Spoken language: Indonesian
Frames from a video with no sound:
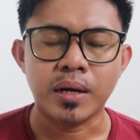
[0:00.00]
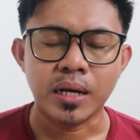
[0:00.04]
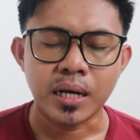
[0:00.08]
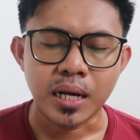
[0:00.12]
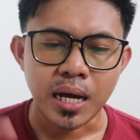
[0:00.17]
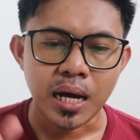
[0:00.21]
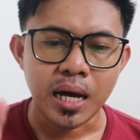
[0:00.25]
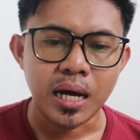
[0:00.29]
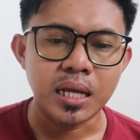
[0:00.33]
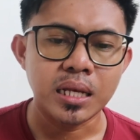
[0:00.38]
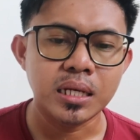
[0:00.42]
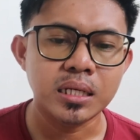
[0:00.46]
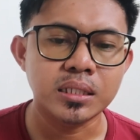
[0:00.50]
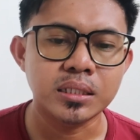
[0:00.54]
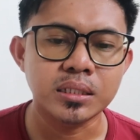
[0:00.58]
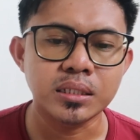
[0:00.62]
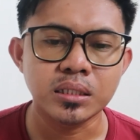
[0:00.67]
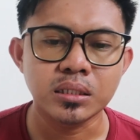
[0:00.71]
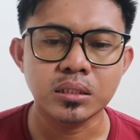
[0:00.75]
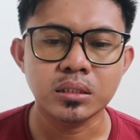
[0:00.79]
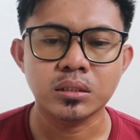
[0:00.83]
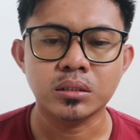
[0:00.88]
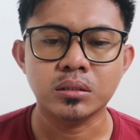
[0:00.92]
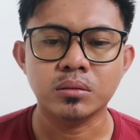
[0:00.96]
Para
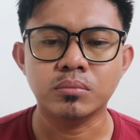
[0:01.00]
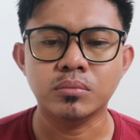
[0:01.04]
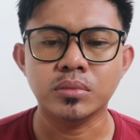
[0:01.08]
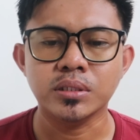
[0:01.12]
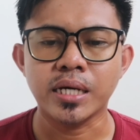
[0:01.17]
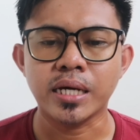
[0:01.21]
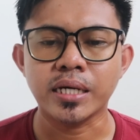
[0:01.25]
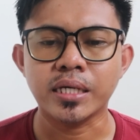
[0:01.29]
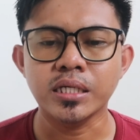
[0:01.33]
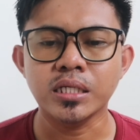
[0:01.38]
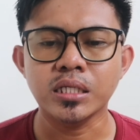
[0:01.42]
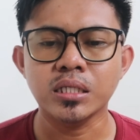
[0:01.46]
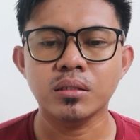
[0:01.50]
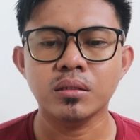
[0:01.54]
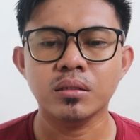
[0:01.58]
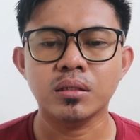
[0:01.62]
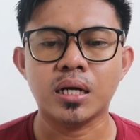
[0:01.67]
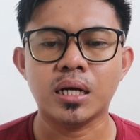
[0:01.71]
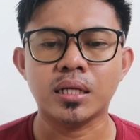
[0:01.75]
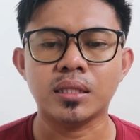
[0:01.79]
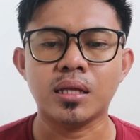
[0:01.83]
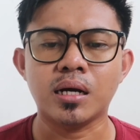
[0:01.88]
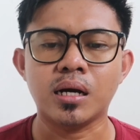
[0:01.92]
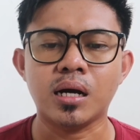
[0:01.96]
ahli
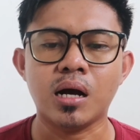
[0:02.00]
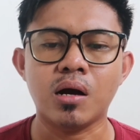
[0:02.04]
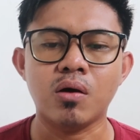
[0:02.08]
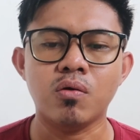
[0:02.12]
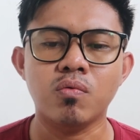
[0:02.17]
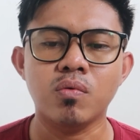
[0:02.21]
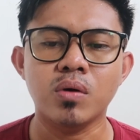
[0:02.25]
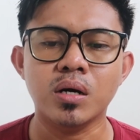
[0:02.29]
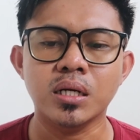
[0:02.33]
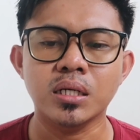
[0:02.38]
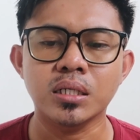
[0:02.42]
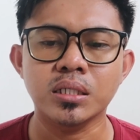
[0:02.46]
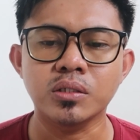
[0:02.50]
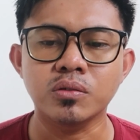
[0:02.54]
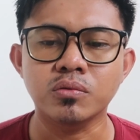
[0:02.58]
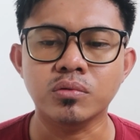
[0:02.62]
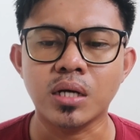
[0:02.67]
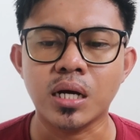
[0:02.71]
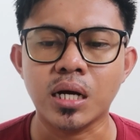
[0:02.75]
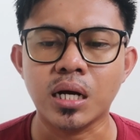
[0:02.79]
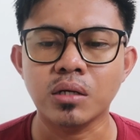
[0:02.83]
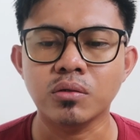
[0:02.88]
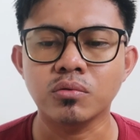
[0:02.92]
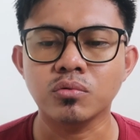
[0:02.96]
meyakini kata kahwa
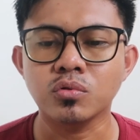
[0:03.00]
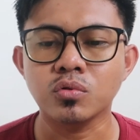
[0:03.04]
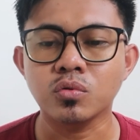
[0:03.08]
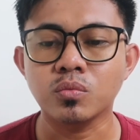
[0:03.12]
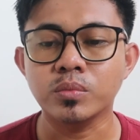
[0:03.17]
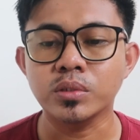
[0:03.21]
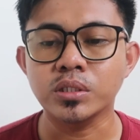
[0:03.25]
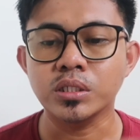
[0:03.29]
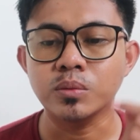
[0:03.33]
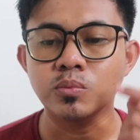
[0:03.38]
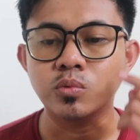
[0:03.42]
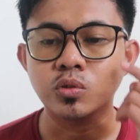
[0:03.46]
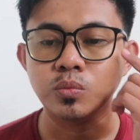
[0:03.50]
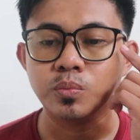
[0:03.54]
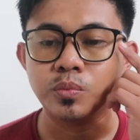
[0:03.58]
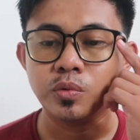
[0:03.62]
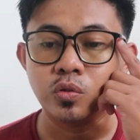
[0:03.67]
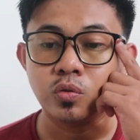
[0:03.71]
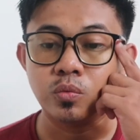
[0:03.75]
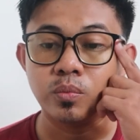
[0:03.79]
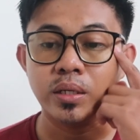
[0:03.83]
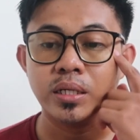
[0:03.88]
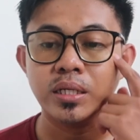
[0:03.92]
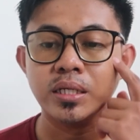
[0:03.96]
digunakan untuk menyebut
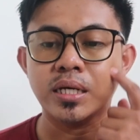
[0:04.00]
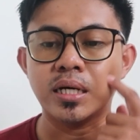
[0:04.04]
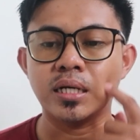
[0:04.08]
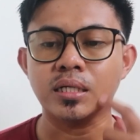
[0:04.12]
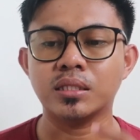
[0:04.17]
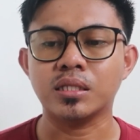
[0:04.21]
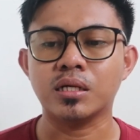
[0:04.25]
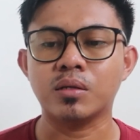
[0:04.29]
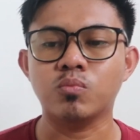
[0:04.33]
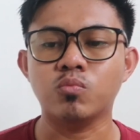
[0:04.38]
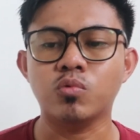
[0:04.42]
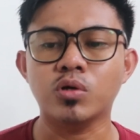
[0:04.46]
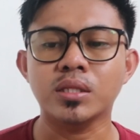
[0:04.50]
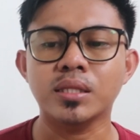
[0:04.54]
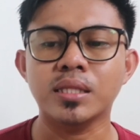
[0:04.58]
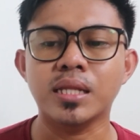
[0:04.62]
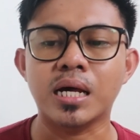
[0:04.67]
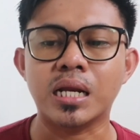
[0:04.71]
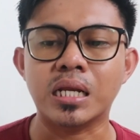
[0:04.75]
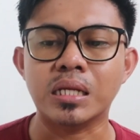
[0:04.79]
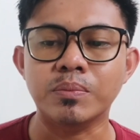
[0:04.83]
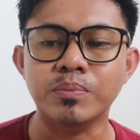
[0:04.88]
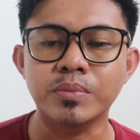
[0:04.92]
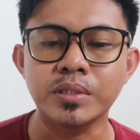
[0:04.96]
minuman yang terbuat
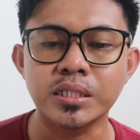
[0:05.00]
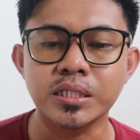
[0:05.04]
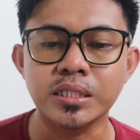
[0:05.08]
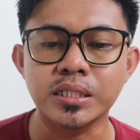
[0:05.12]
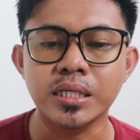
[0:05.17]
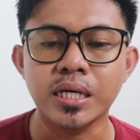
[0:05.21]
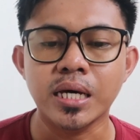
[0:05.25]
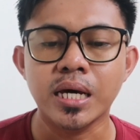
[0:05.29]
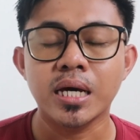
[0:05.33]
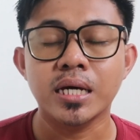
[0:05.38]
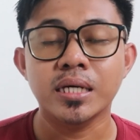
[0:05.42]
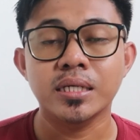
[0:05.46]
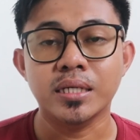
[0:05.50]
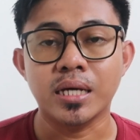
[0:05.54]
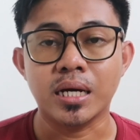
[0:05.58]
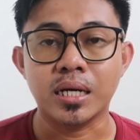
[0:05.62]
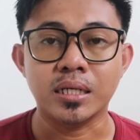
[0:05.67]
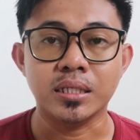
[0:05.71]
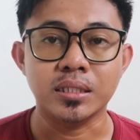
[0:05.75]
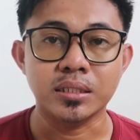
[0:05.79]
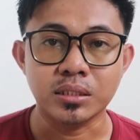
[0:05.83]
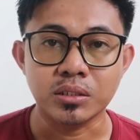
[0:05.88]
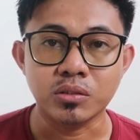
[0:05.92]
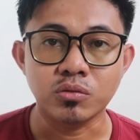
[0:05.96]
dari biji
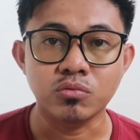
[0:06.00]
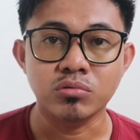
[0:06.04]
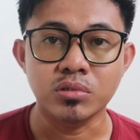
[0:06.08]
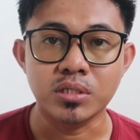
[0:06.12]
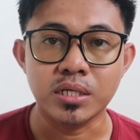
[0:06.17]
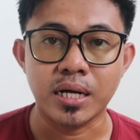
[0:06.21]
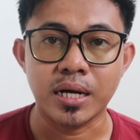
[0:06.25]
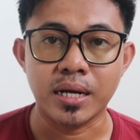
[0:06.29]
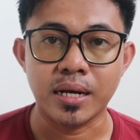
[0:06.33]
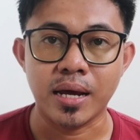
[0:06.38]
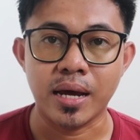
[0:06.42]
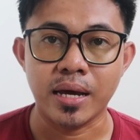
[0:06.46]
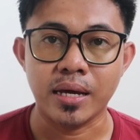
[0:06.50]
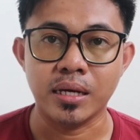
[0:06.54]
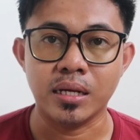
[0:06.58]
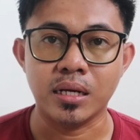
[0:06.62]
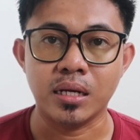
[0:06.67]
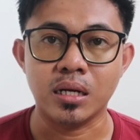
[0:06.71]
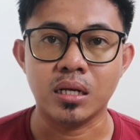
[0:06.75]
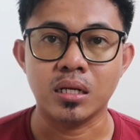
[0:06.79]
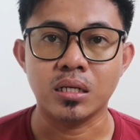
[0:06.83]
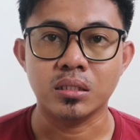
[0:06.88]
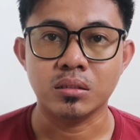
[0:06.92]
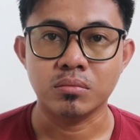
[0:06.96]
yang diseduh dengan
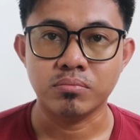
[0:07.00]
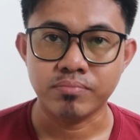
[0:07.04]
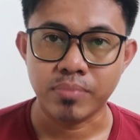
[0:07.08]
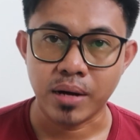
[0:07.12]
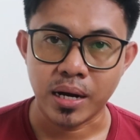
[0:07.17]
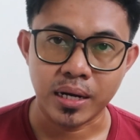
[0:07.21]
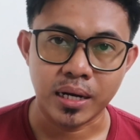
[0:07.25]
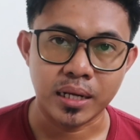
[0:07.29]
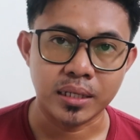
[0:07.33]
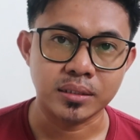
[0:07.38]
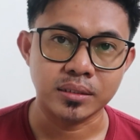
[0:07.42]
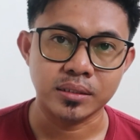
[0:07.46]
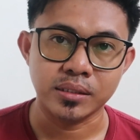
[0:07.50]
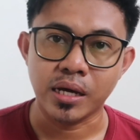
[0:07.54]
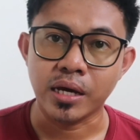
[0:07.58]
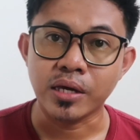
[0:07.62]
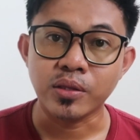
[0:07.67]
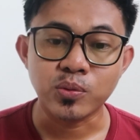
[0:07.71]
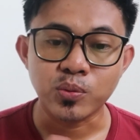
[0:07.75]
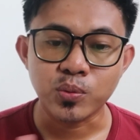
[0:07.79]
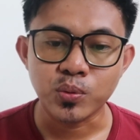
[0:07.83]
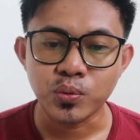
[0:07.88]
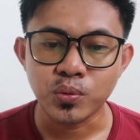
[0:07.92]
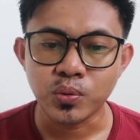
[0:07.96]
air panas,
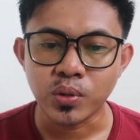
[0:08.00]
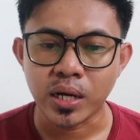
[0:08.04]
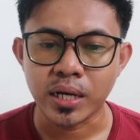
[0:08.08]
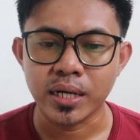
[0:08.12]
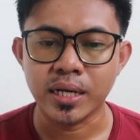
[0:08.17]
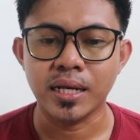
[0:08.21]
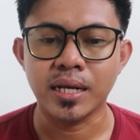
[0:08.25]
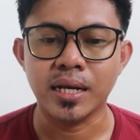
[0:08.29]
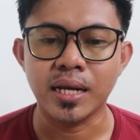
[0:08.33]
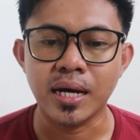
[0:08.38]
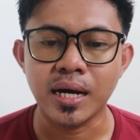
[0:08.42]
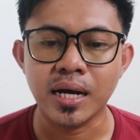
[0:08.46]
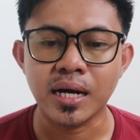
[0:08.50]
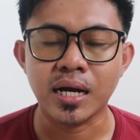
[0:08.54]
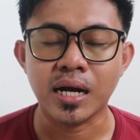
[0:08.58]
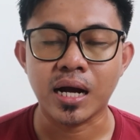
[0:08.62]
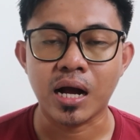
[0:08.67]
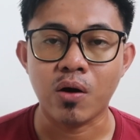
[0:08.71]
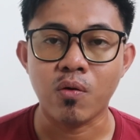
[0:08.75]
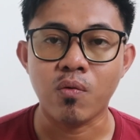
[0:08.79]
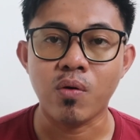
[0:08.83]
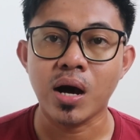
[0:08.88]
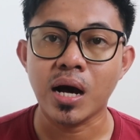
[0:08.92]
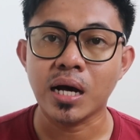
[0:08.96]
yaitu adalah
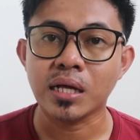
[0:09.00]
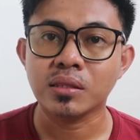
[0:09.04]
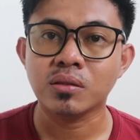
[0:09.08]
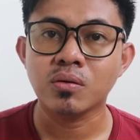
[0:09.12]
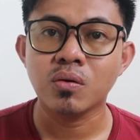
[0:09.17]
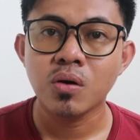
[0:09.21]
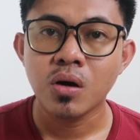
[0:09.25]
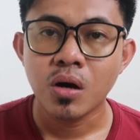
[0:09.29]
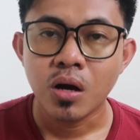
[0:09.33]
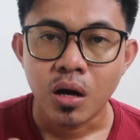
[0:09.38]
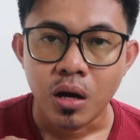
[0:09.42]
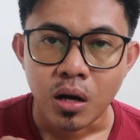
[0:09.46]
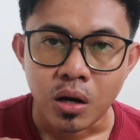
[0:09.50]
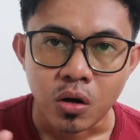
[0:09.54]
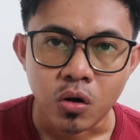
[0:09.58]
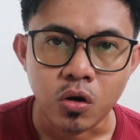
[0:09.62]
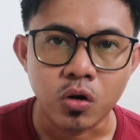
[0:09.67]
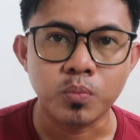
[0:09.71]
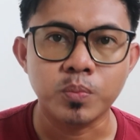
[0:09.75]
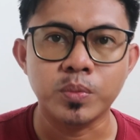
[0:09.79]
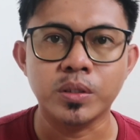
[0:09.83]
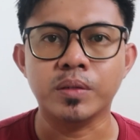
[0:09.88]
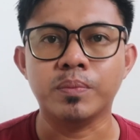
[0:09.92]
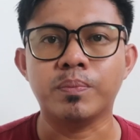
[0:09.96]
kahwa atau
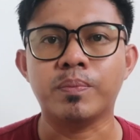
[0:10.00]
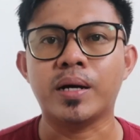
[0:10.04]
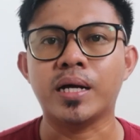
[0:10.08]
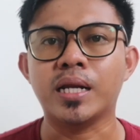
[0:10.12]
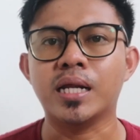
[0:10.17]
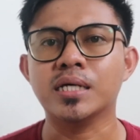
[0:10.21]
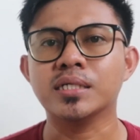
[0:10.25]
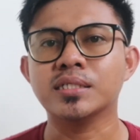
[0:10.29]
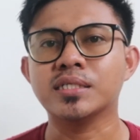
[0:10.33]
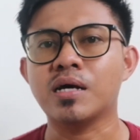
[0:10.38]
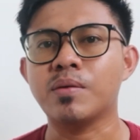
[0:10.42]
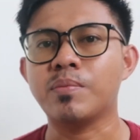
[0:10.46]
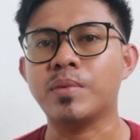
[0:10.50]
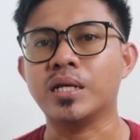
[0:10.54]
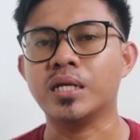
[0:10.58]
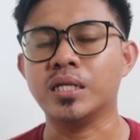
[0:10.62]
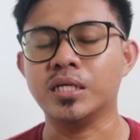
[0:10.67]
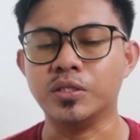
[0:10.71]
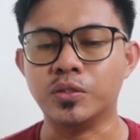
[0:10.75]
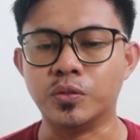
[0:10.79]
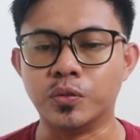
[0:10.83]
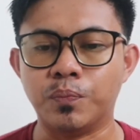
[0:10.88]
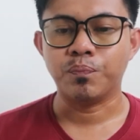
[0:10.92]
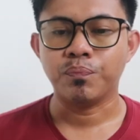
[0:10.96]
kopi pada
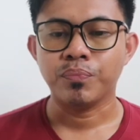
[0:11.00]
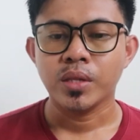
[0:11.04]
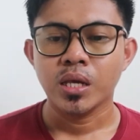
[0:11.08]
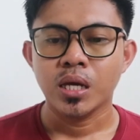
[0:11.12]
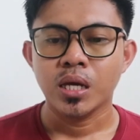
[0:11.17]
zaman itu